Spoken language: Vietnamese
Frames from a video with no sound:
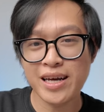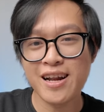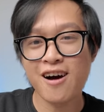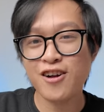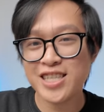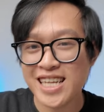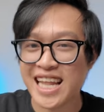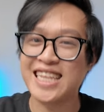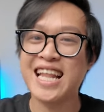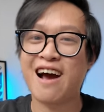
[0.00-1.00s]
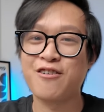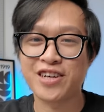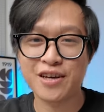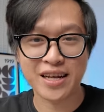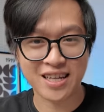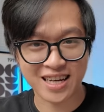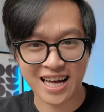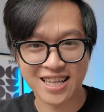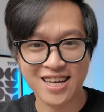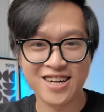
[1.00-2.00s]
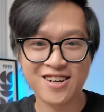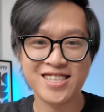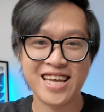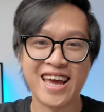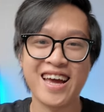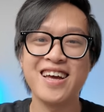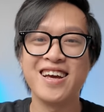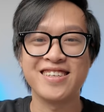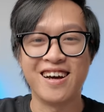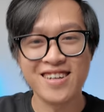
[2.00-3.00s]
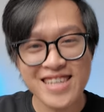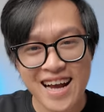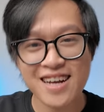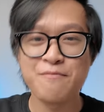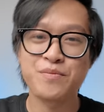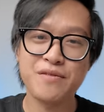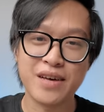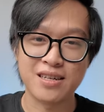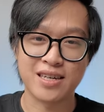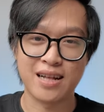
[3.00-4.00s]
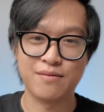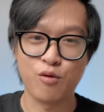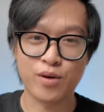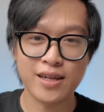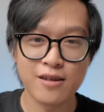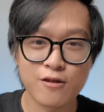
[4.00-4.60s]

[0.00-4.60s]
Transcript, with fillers: lý đó nó sẽ lãnh đạo được cái việc thực hành, nó sẽ dẫn dắt cái việc thực hành một cách